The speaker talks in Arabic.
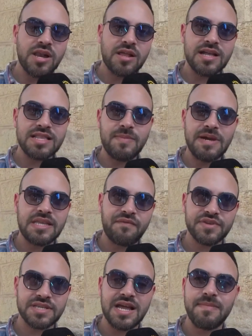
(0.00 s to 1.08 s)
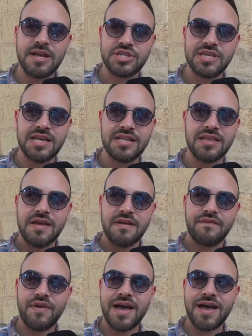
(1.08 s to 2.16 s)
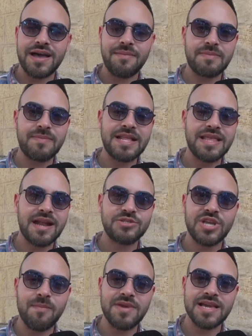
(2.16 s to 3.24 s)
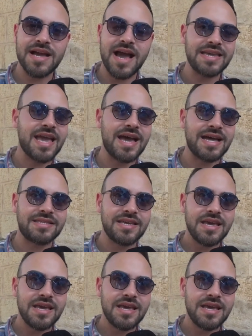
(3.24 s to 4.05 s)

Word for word: القادم عيد الفصح المجيد فبنتمنى للجميع أعياد